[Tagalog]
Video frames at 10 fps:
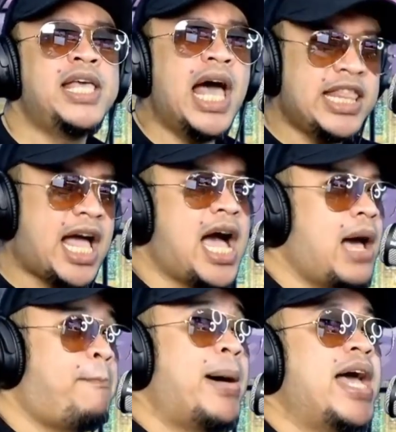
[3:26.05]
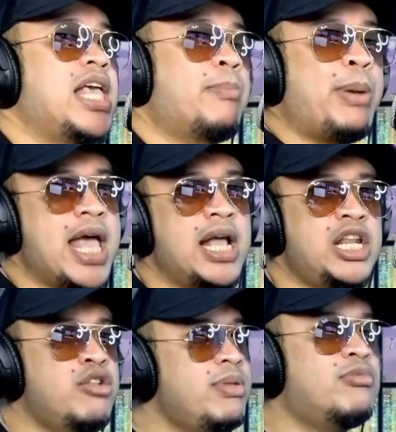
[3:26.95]
Ya, nakakapayat pa
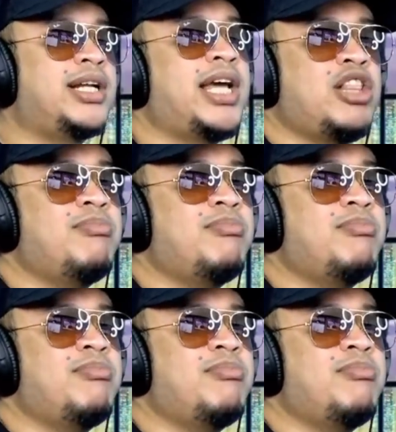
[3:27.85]
yan. Inumin mo nang